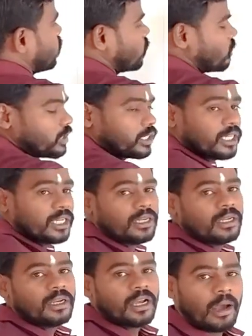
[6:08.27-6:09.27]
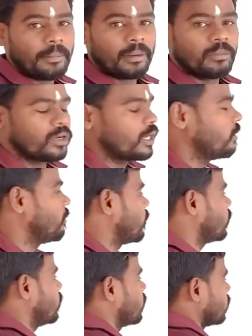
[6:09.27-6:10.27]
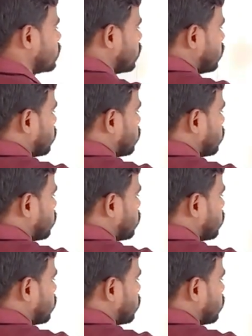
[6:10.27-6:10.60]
மூணு இருக்குது அப்போ மூணாம் நம்பர் வந்து பார்க்கணும்னா